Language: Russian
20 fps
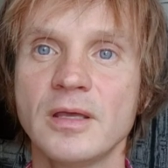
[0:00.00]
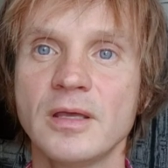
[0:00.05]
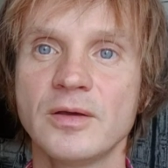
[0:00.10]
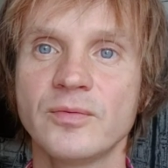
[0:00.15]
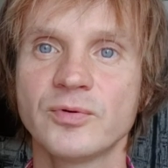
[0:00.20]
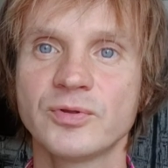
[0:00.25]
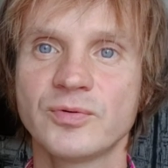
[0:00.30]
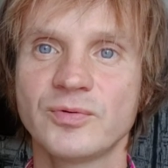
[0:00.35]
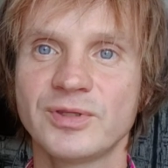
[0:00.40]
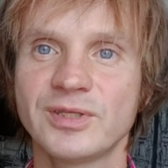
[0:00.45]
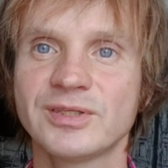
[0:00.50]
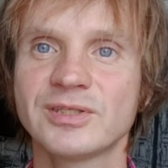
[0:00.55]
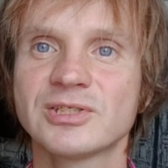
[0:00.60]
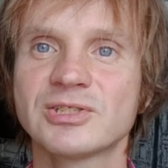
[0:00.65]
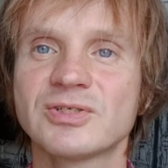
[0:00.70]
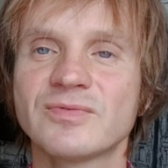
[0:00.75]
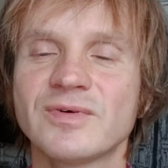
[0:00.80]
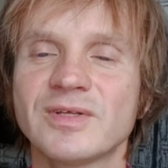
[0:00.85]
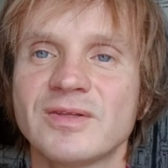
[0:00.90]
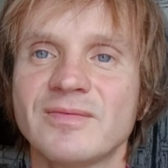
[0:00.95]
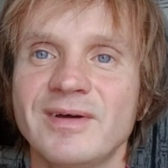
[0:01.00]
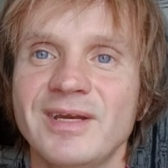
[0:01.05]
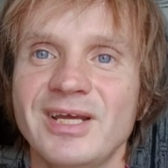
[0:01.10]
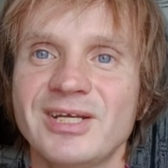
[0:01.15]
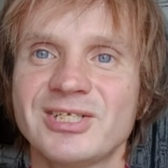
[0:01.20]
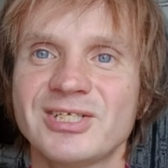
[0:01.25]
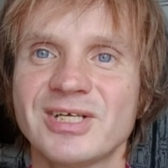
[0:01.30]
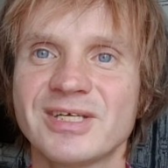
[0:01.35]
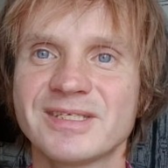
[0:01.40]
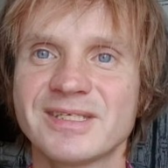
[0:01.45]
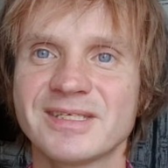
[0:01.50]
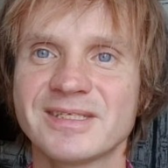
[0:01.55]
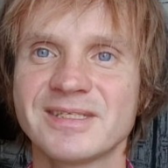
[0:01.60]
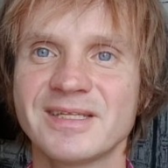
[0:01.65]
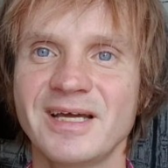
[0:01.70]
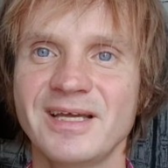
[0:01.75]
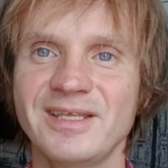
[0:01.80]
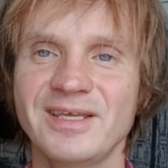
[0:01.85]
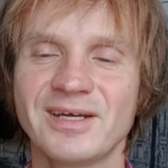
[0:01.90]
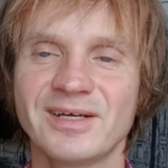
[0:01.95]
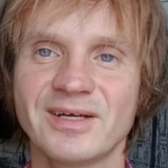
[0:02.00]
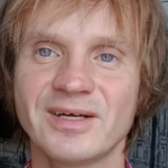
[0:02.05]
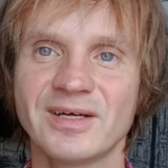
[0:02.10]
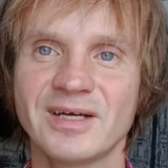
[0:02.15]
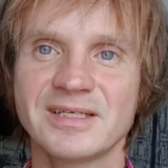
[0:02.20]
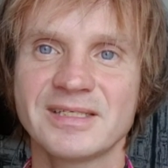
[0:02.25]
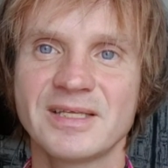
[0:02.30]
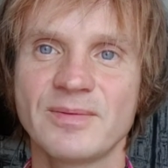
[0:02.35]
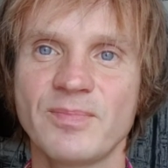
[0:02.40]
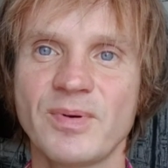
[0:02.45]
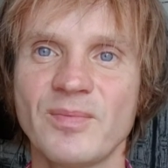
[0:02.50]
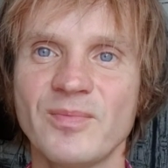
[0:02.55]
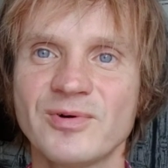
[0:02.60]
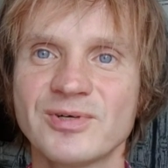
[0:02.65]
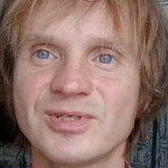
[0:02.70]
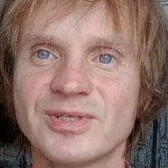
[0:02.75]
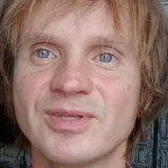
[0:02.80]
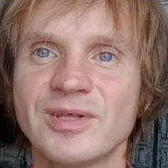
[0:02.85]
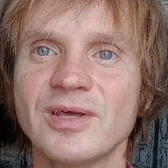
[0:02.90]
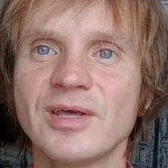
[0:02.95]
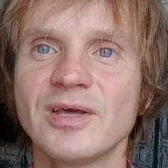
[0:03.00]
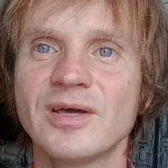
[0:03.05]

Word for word: И вот, вот это животворящее сознание как раз и поможет